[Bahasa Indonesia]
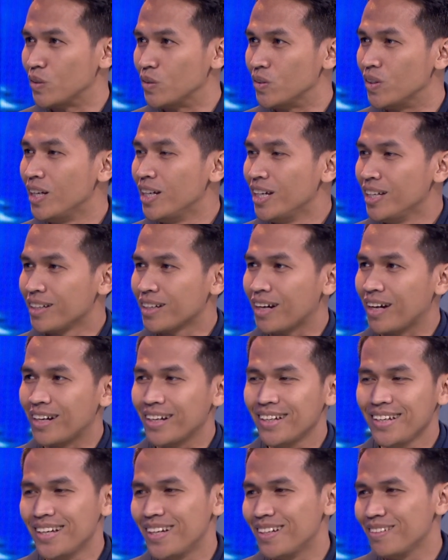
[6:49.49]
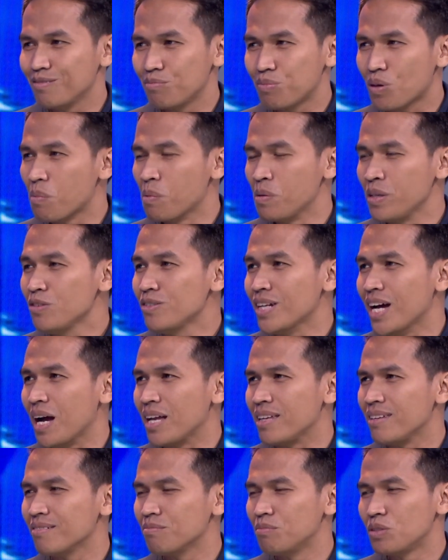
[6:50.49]
hmm gitu hmm karena ya problemnya
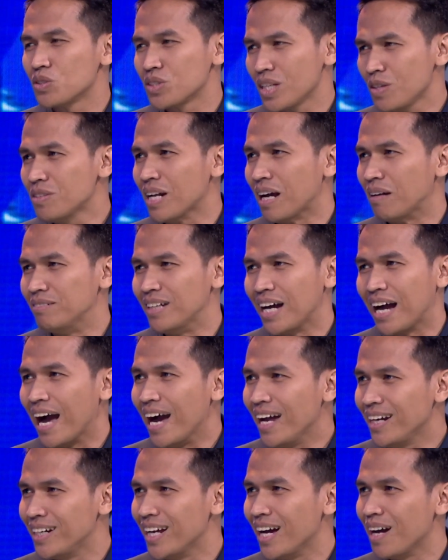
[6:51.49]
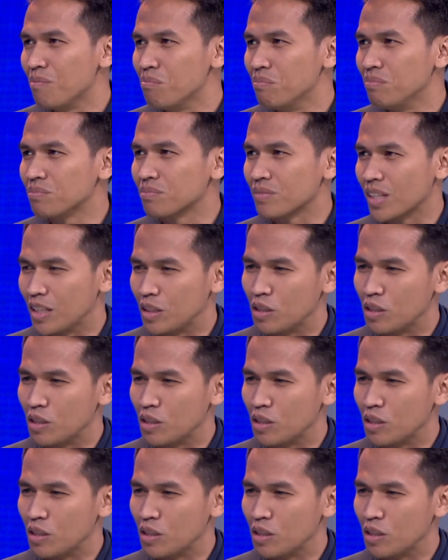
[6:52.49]
udah menurut saya udah udah nggak ada yeah.